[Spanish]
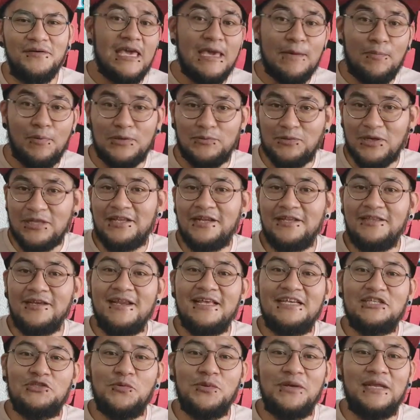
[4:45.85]
Y pues voy a tratar
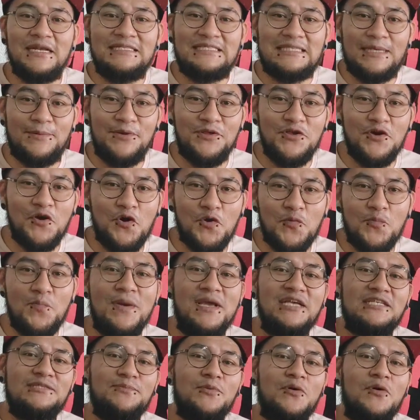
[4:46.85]
de subir este video hoy
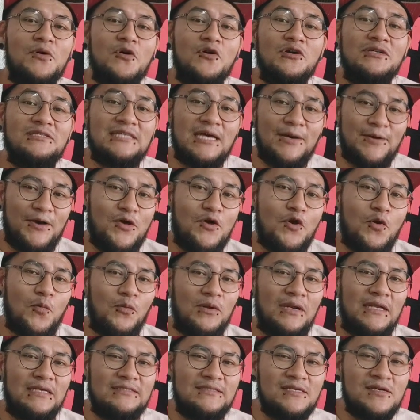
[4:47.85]
mismo, hoy sábado,
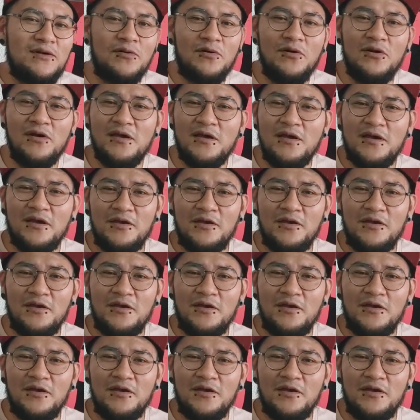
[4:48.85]
como les digo.